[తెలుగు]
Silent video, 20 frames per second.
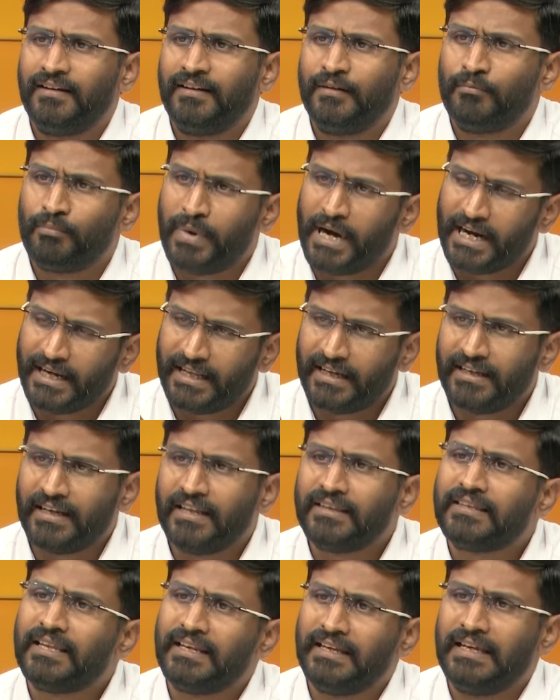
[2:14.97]
పార్టీకి
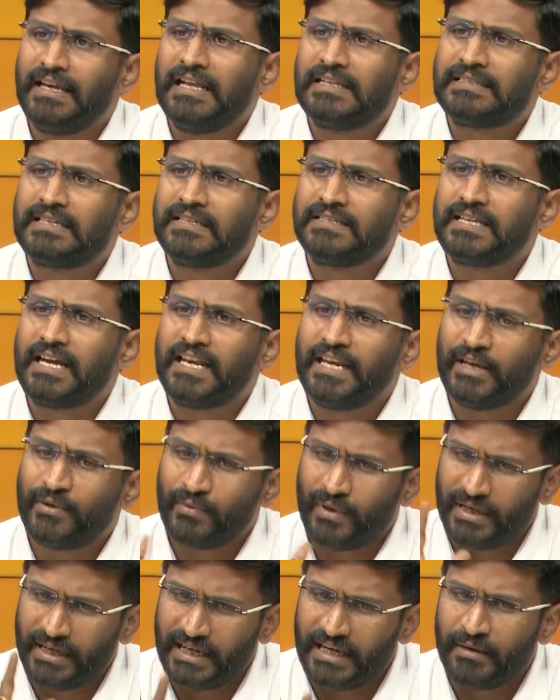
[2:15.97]
నేను తిరిగాల్సిన చాలా
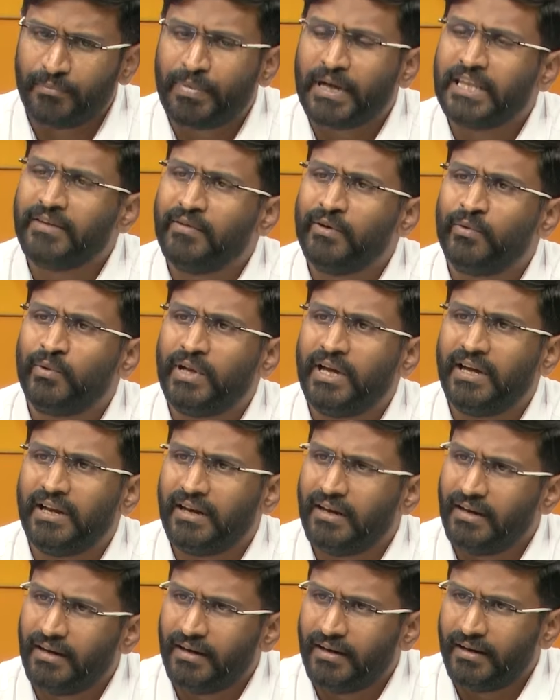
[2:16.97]
ఎక్కువ ఈ పదవి కూడా
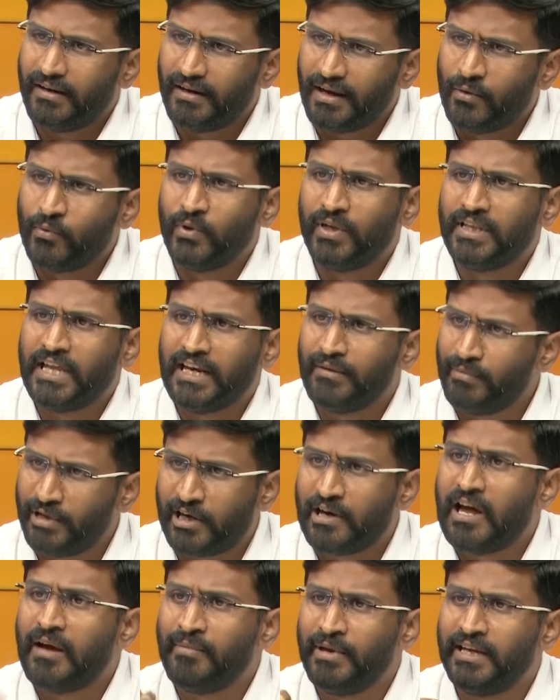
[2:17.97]
ఉన్నదానికి
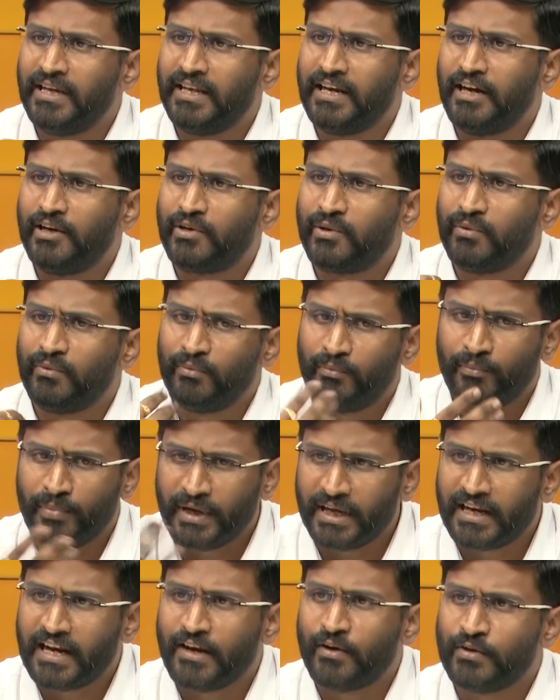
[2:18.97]
మీరు లాబింగ్ అని అంటారు
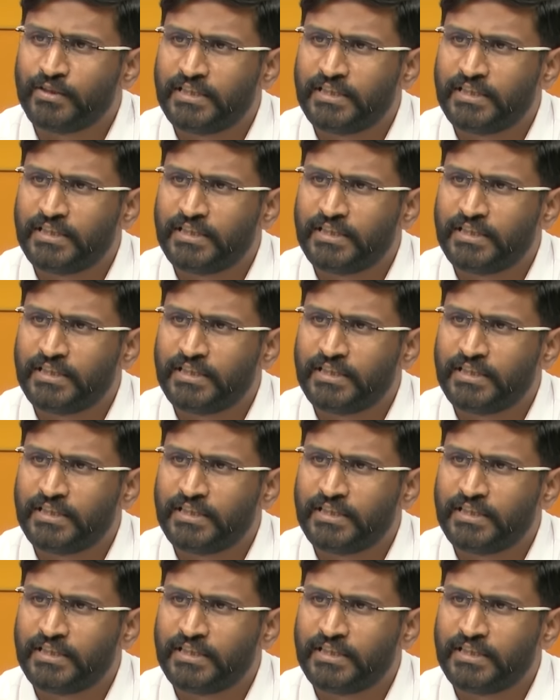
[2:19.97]
పేరు అనౌన్స్